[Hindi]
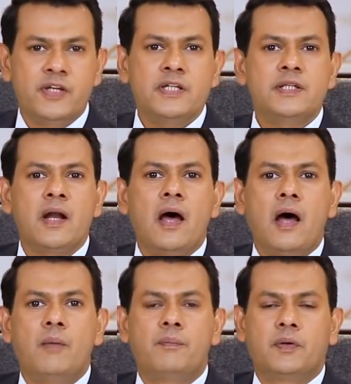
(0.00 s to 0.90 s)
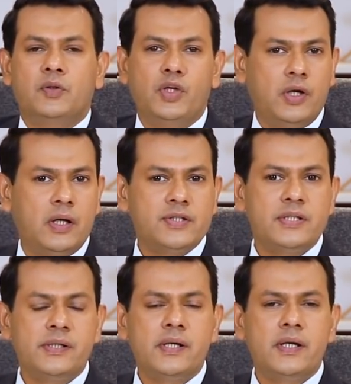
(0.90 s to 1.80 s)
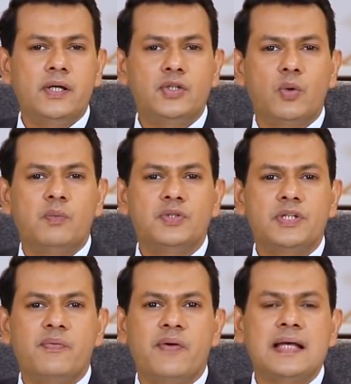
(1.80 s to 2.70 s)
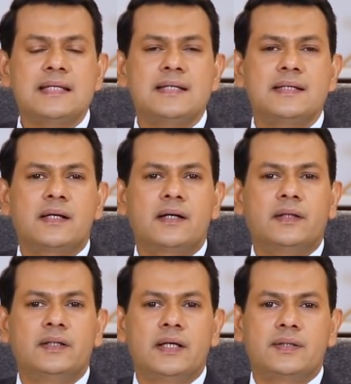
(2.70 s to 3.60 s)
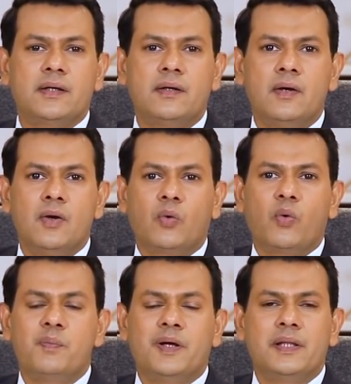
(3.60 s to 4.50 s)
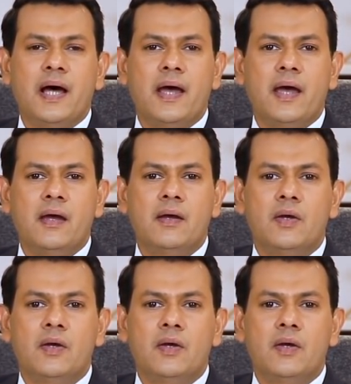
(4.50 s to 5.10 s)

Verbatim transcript: जिस तरह आप दीगर ज़िंदगी के शोबों से फैज़ हासिल करते हैं जैसे कोई बंदा है